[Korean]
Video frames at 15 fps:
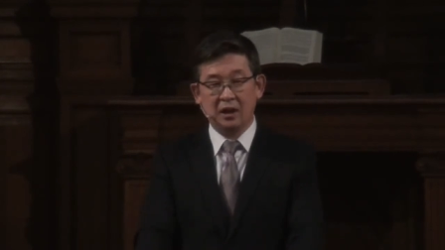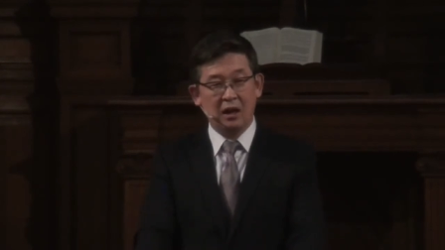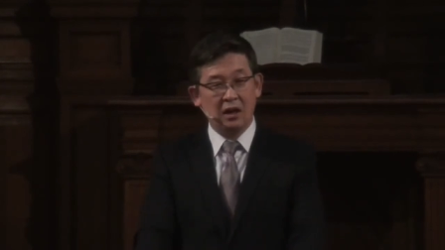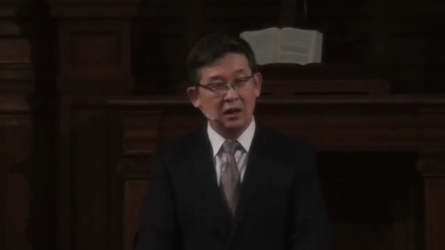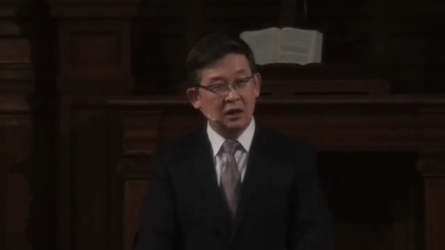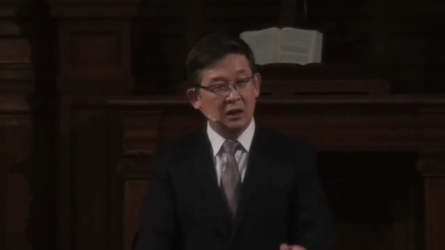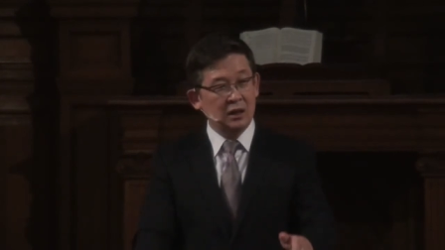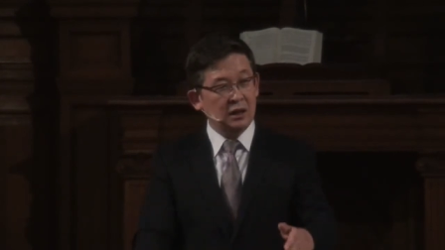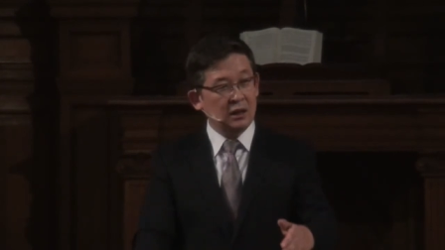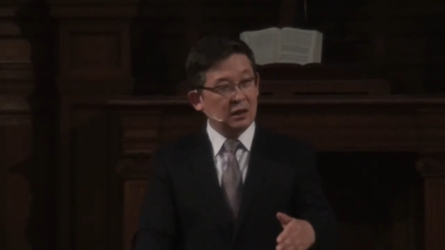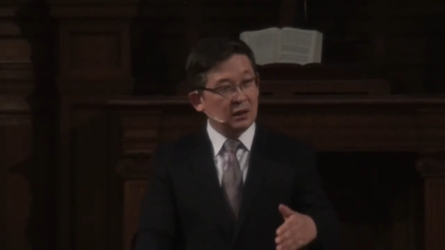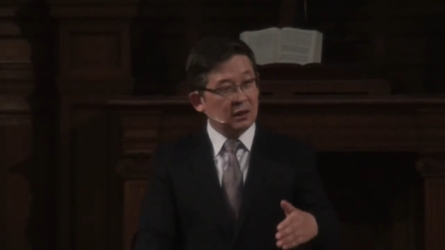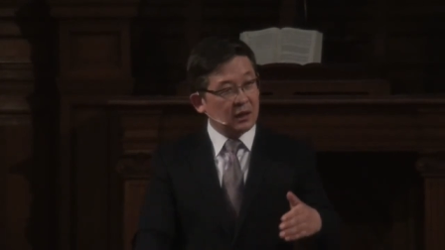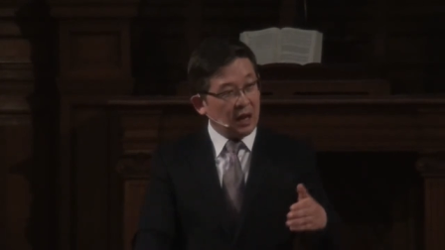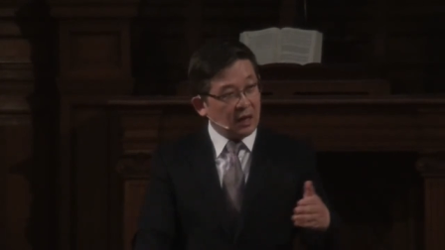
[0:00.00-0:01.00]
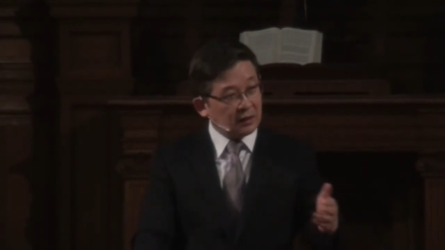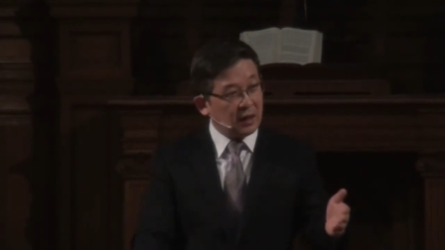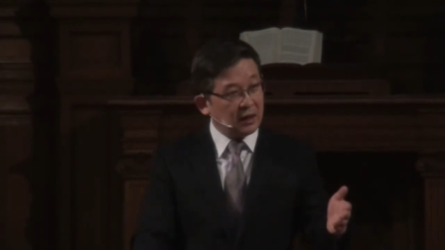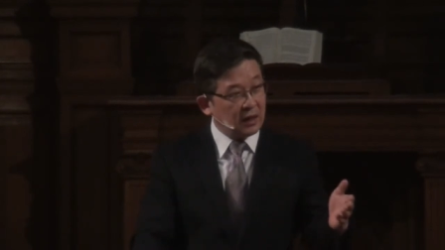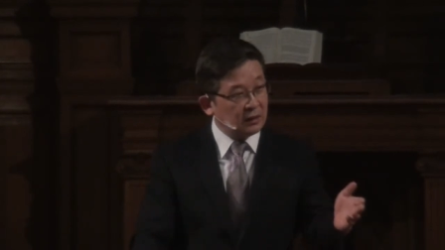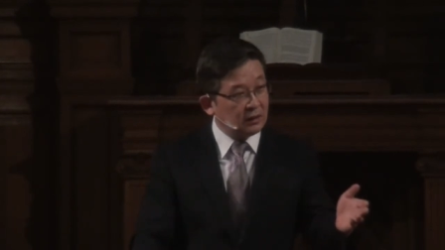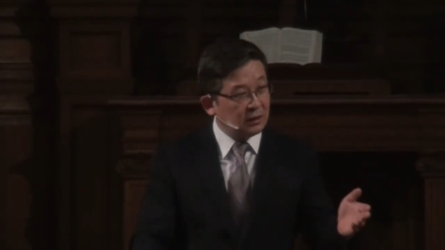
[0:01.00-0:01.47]
제가
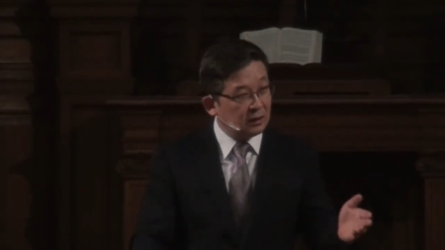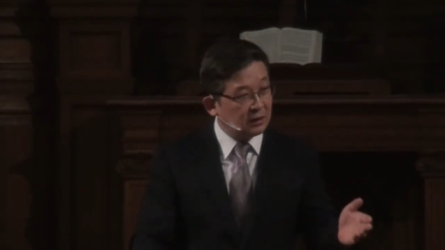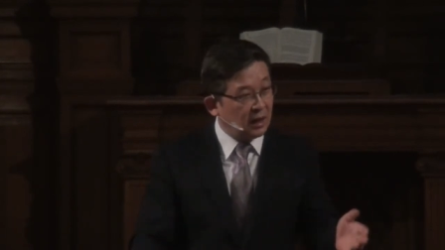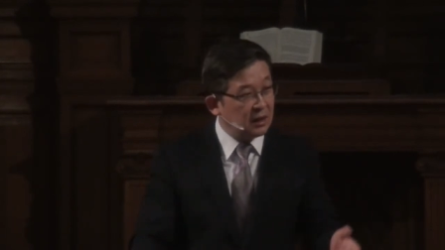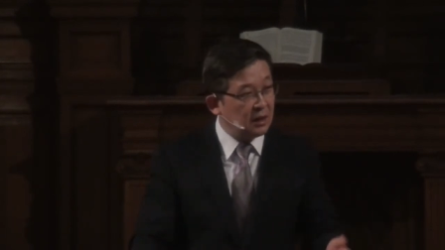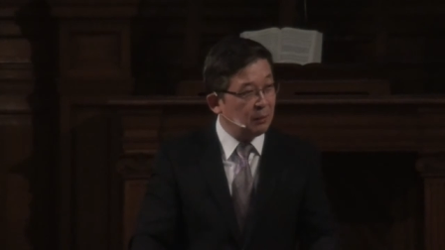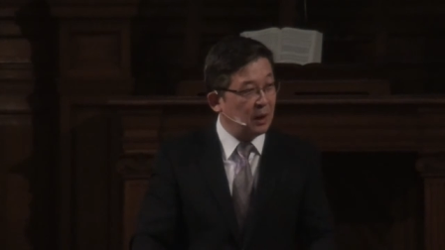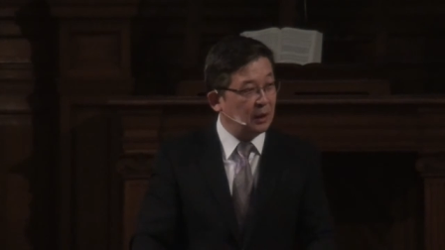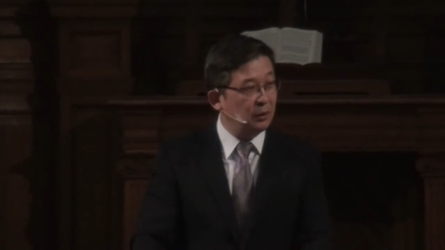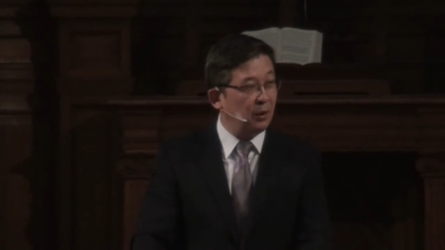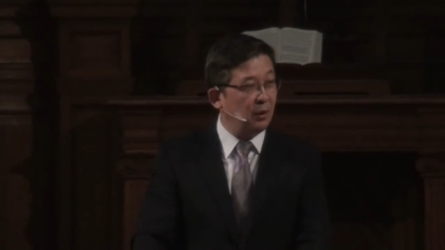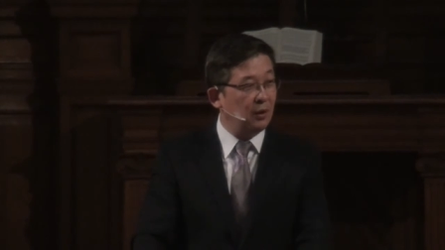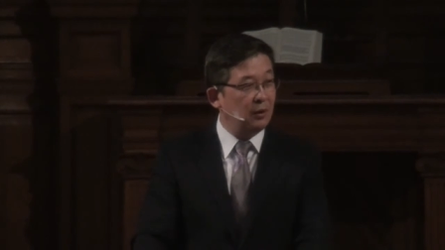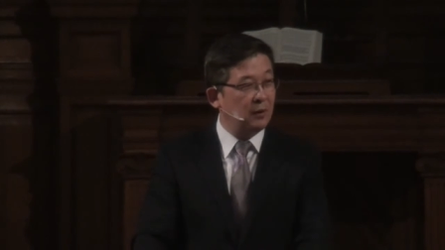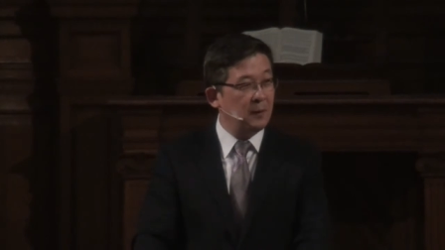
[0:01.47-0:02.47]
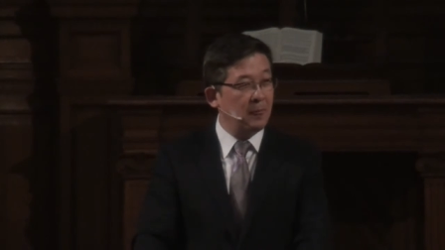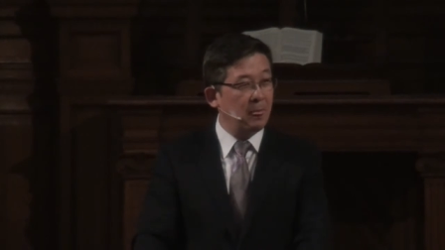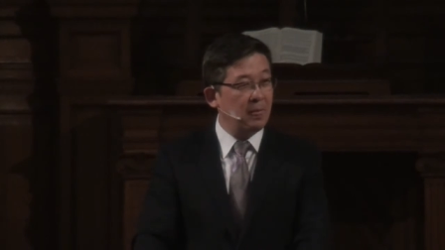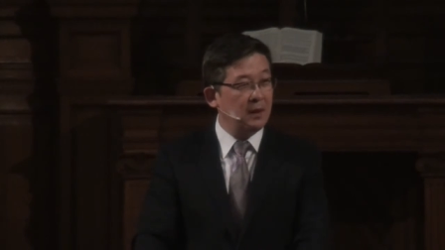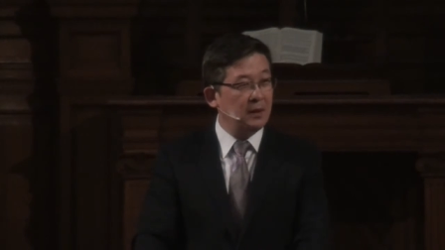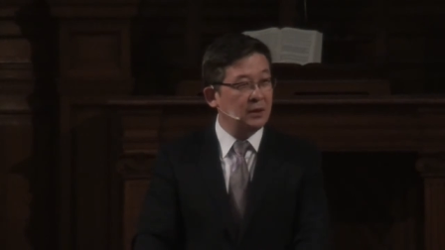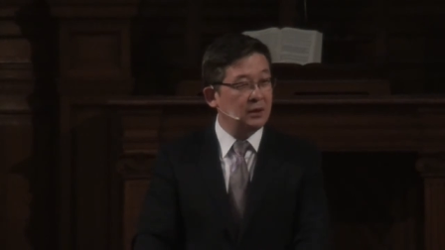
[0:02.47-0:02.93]
각 나라들을 다녀봐도
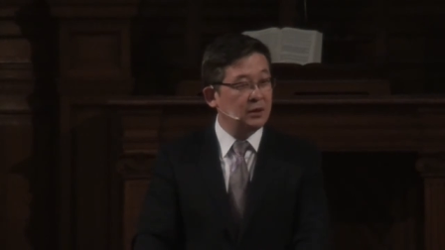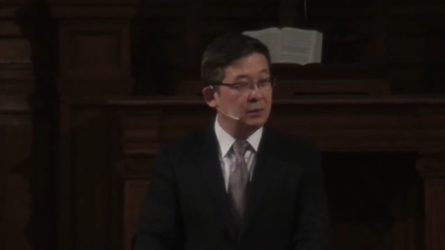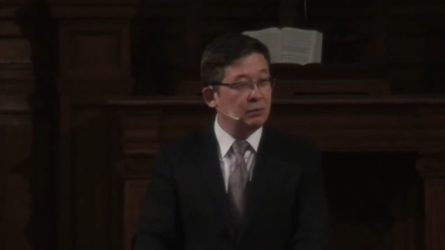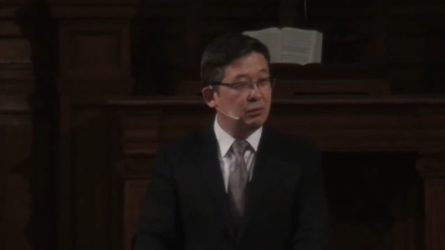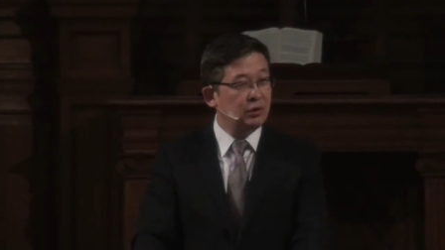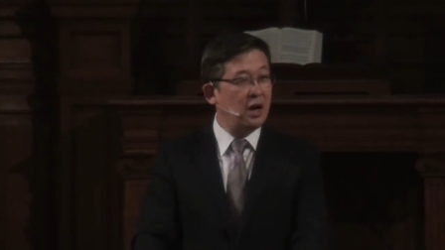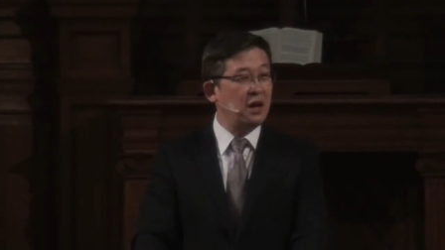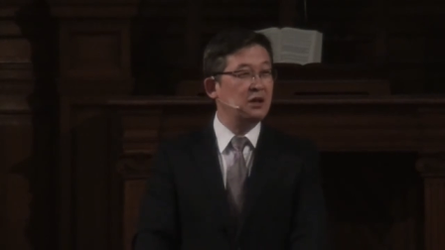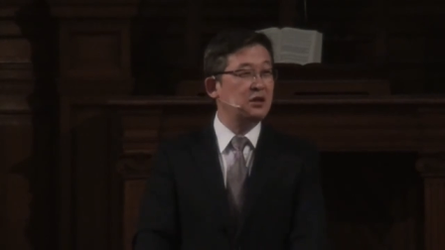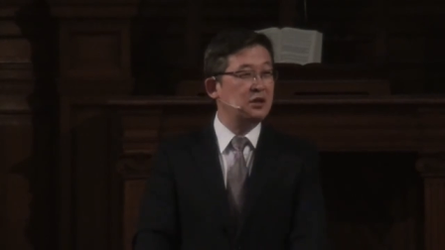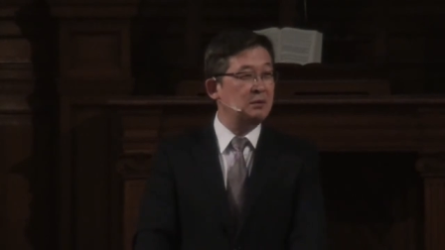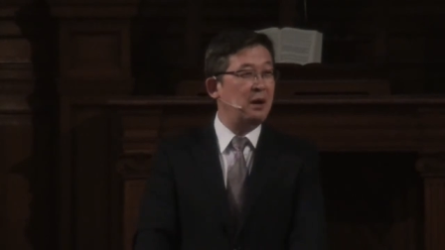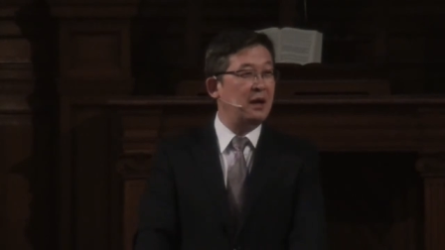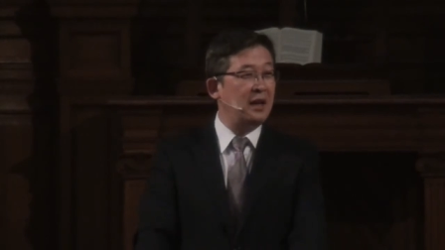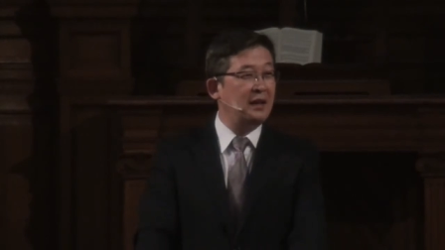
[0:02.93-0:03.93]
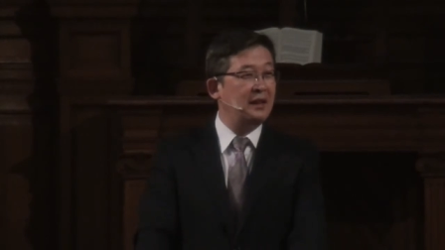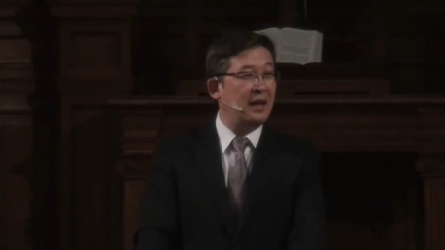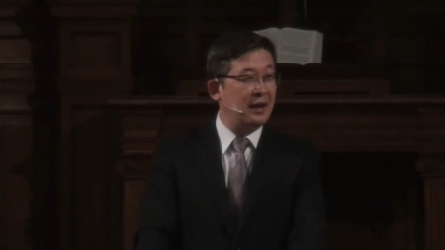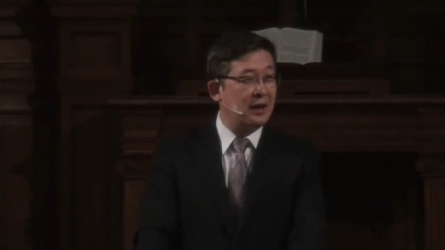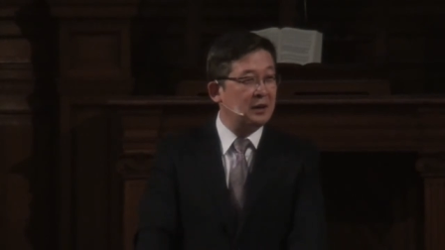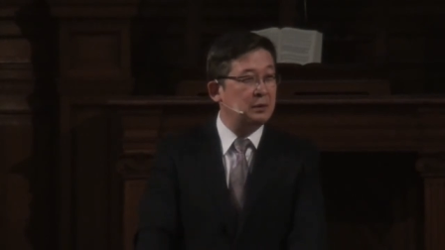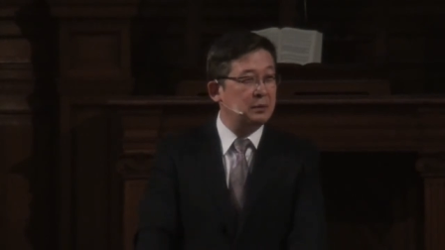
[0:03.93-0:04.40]

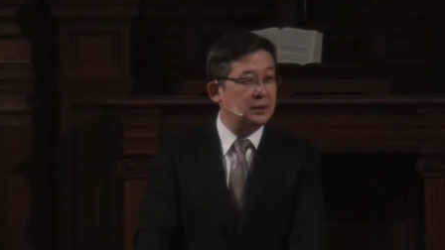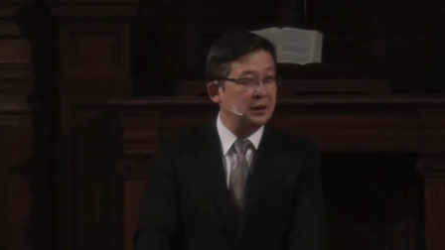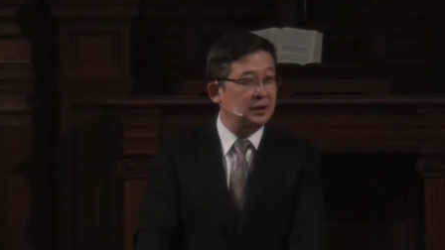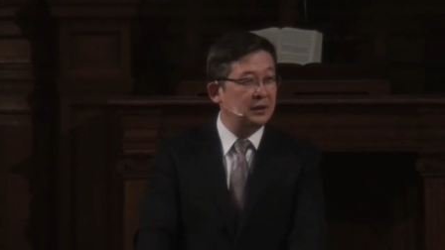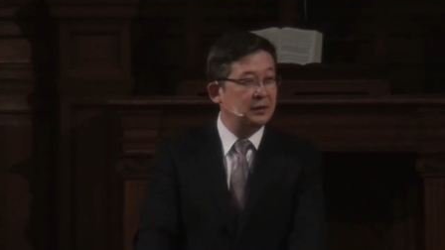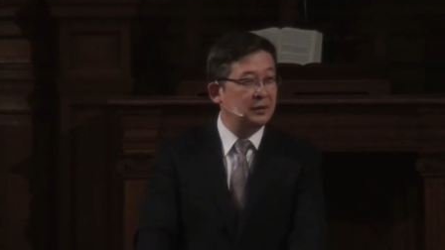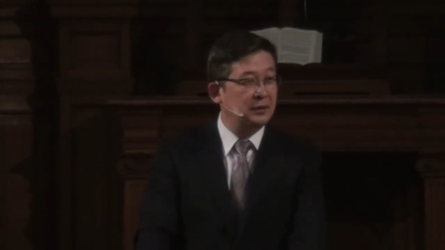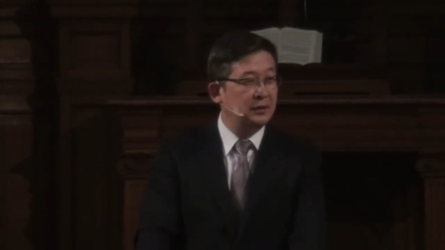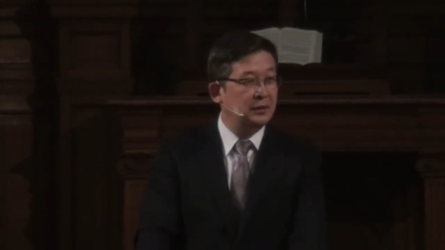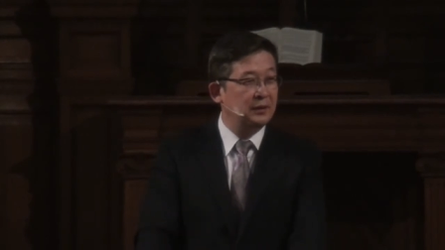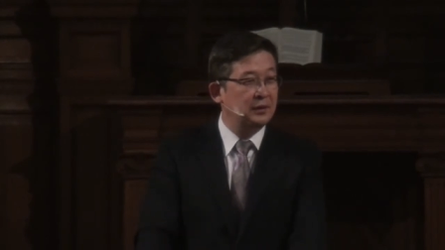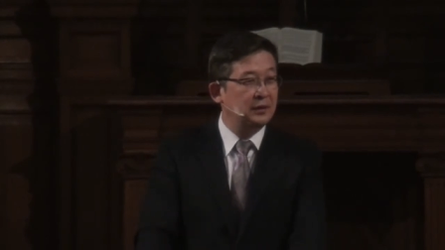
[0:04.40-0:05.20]
프랑스만한 나라가 없어요.